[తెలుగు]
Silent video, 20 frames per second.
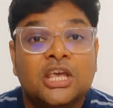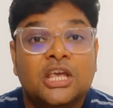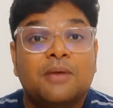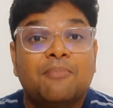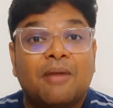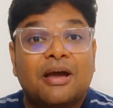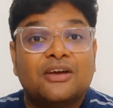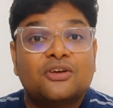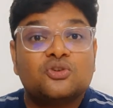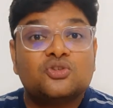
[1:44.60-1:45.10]
ఈ
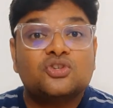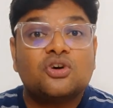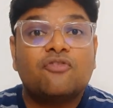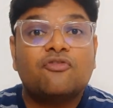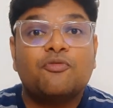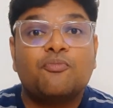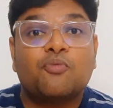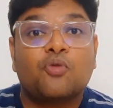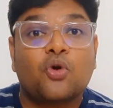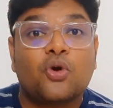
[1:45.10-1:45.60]

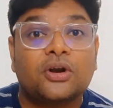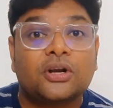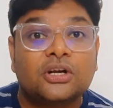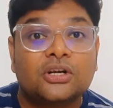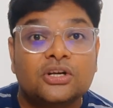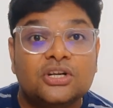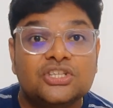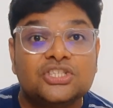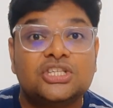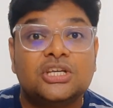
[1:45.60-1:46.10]
మైక్రోసాఫ్ట్
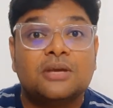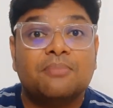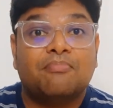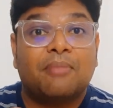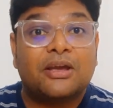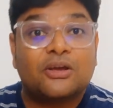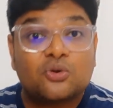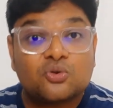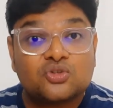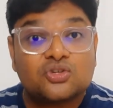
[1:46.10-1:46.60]
ప్రోడక్ట్ నుంచి
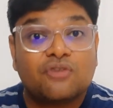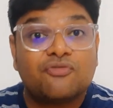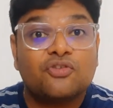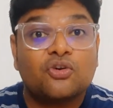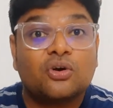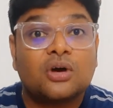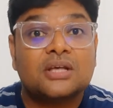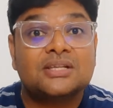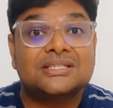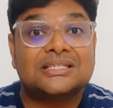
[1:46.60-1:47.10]
మైక్రోసాఫ్ట్
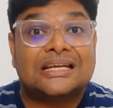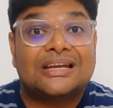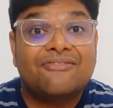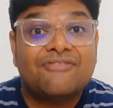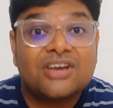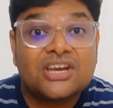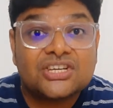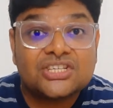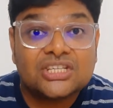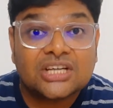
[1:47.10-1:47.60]
యొక్క
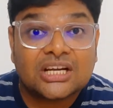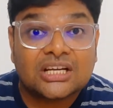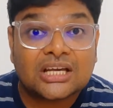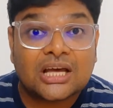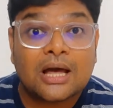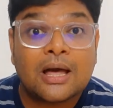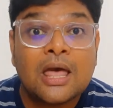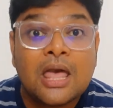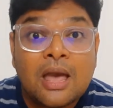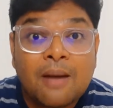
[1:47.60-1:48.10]
సర్టిఫికేషన్ కనుక
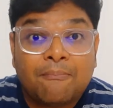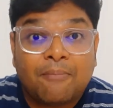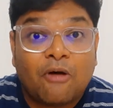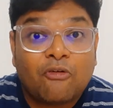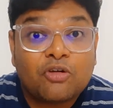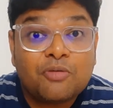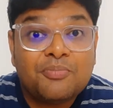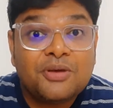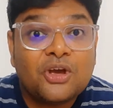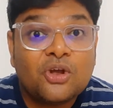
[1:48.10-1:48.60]

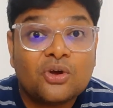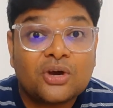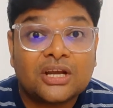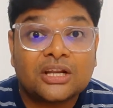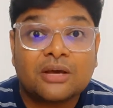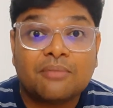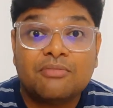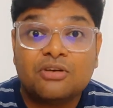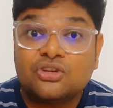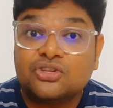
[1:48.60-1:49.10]
పవర్ బిఏలో
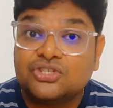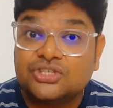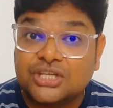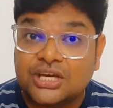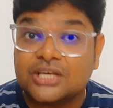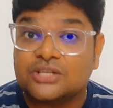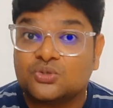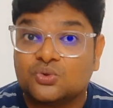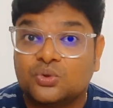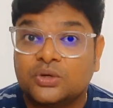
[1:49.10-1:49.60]
కనుక మీరు
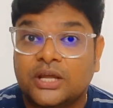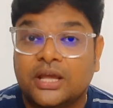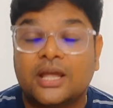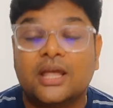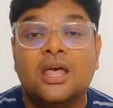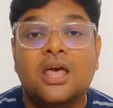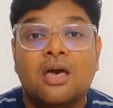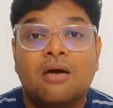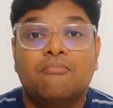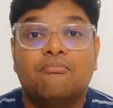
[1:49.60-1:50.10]
చేసుంటే
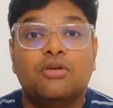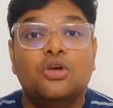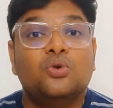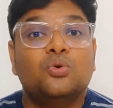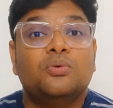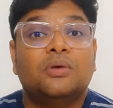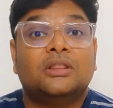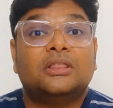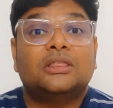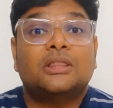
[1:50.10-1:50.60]

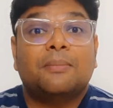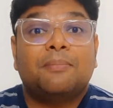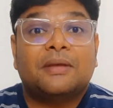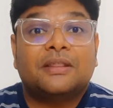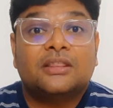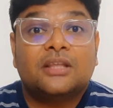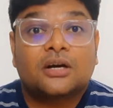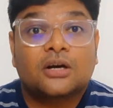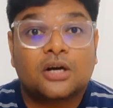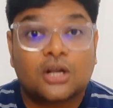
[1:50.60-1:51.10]
మీరు ఇంత
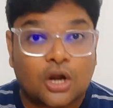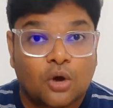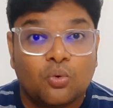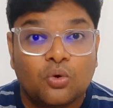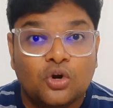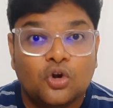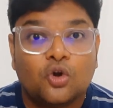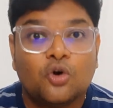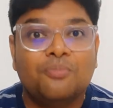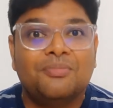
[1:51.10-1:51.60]
పెద్ద
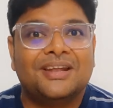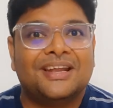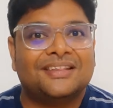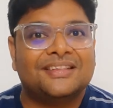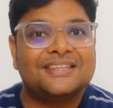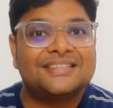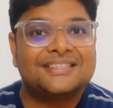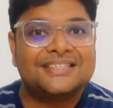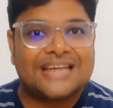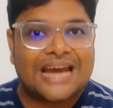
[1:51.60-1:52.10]
క్రౌడ్లో
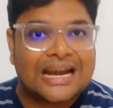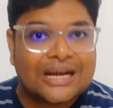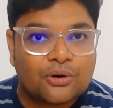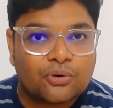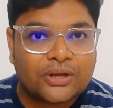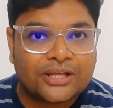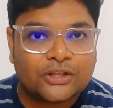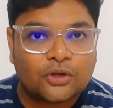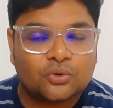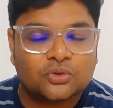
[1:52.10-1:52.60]
మీరైతే
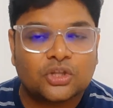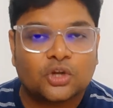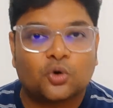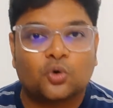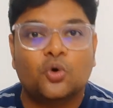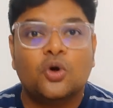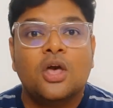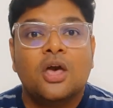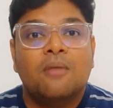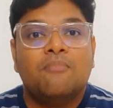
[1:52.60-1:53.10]
స్టాండ్అవుట్ అయితే
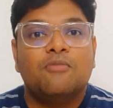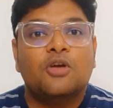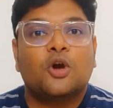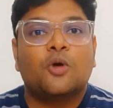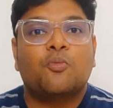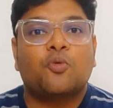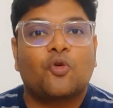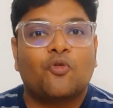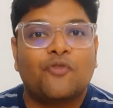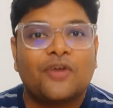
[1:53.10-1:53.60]
అవుతారో మీ
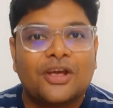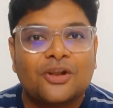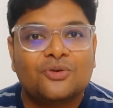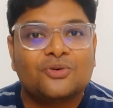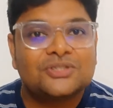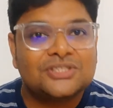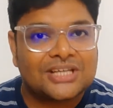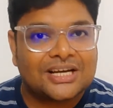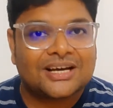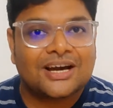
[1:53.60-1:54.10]
యొక్క ప్రొఫైల్
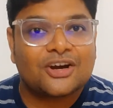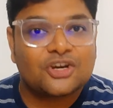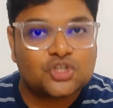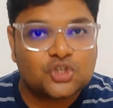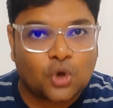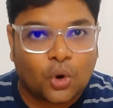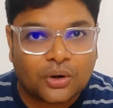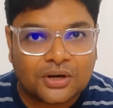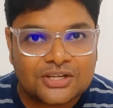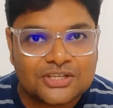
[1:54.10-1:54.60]
చక్కగా
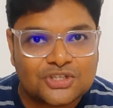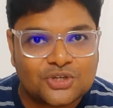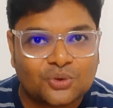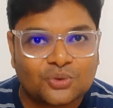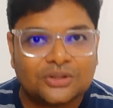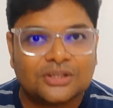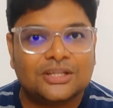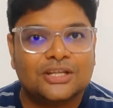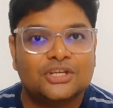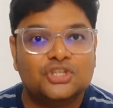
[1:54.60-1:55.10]
షార్ట్ లిస్ట్
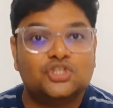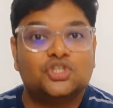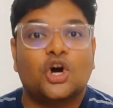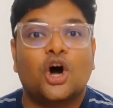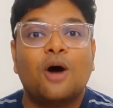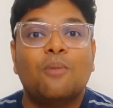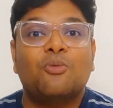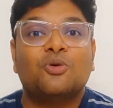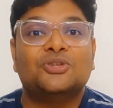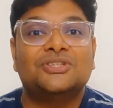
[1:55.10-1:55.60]
అవుతుంది
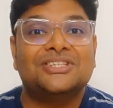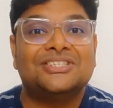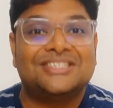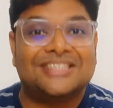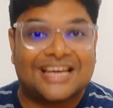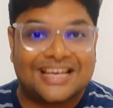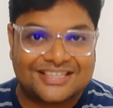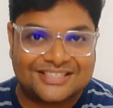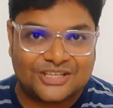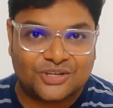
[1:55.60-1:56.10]
జాబ్ జాబ్ వచ్చే
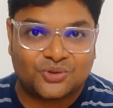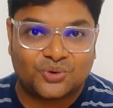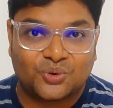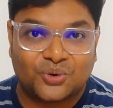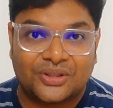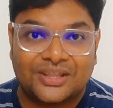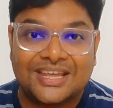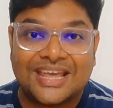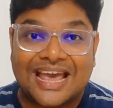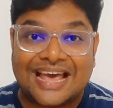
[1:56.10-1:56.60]
ఛాన్స్ అయితే
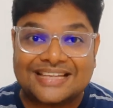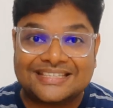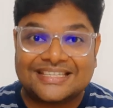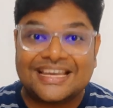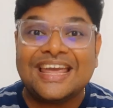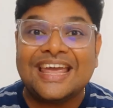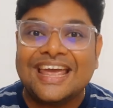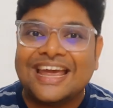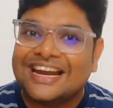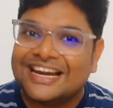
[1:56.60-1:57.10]
ఉంటుంది యాజ్
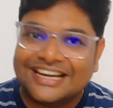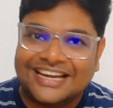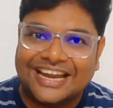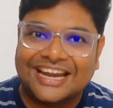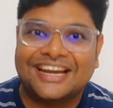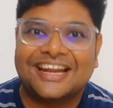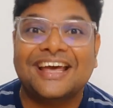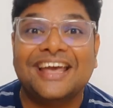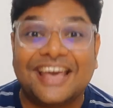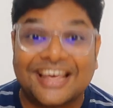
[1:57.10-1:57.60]
ఏ
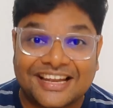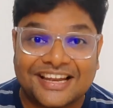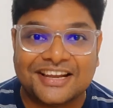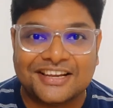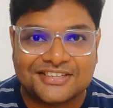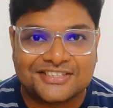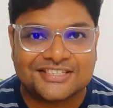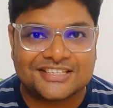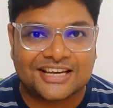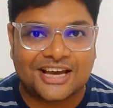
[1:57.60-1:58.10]
డేటా
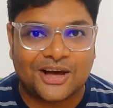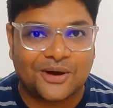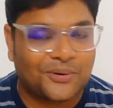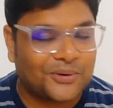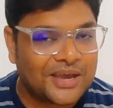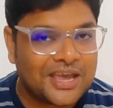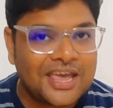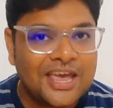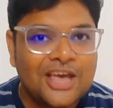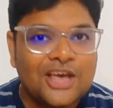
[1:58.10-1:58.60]
ఎనలిస్ట్గా
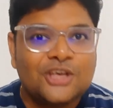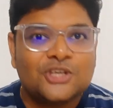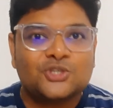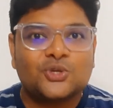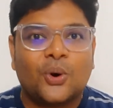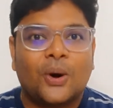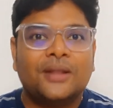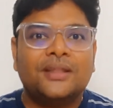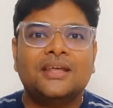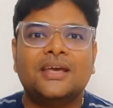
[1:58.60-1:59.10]
ఓకే సో
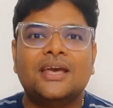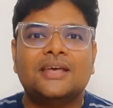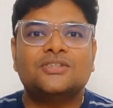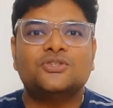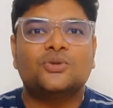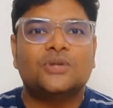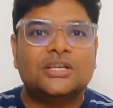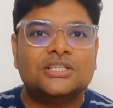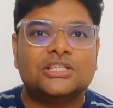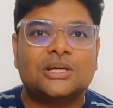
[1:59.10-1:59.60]
అందుకే
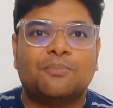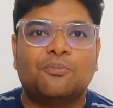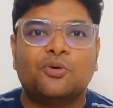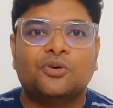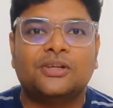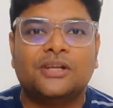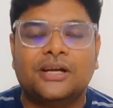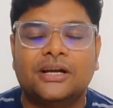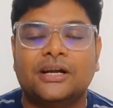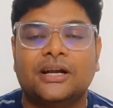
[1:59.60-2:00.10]
సో నేను
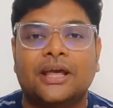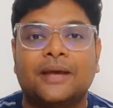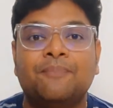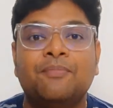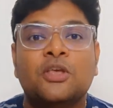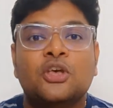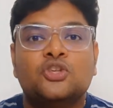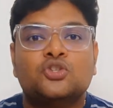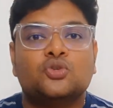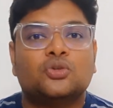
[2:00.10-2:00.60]
చెప్పబోదు ఏంటంటే
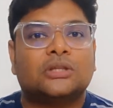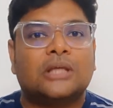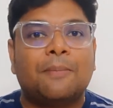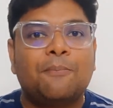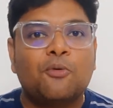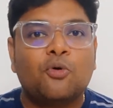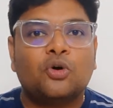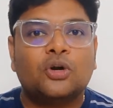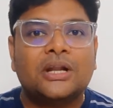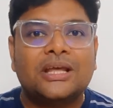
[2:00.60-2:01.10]
సో
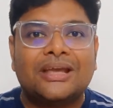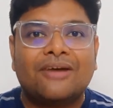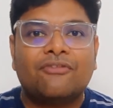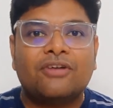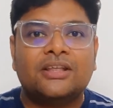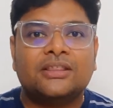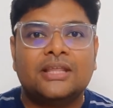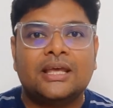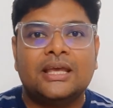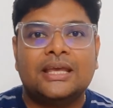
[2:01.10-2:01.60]
తప్పకుండా
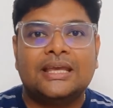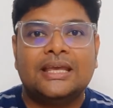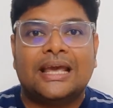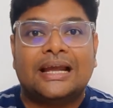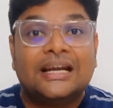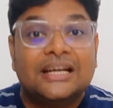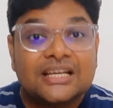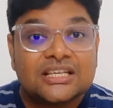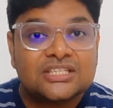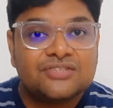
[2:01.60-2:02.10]
ఎవరైతే ఈ
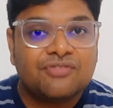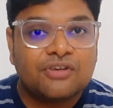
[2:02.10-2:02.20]
ఎనలిటిక్స్